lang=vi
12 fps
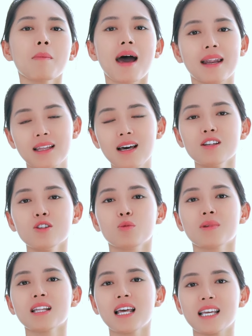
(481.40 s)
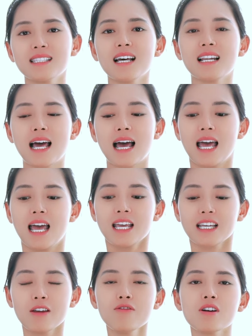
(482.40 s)
bản thân chúng ta thấy rằng là
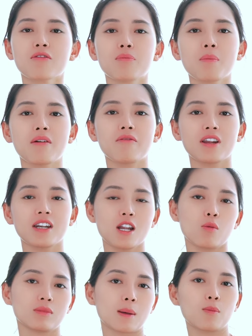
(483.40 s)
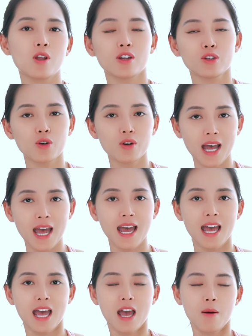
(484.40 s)
cái việc mẹ vận động tập luyện yoga,
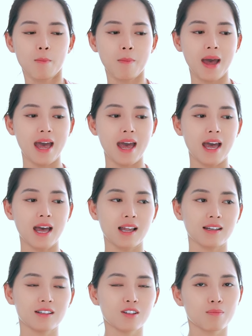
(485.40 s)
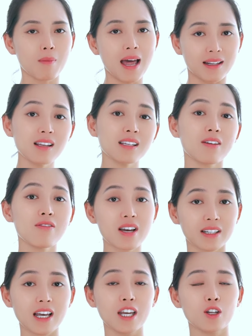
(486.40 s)
mà bản thân cái
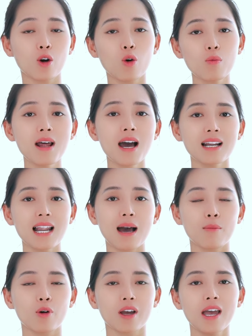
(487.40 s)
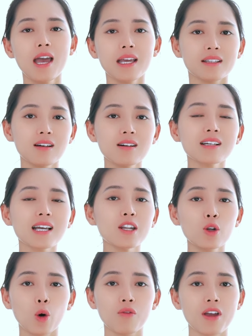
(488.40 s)
việc đấy nó cũng đang là một cái hình thức kết
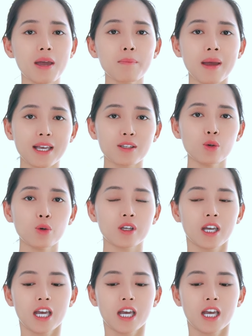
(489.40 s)
nối với em bé rồi.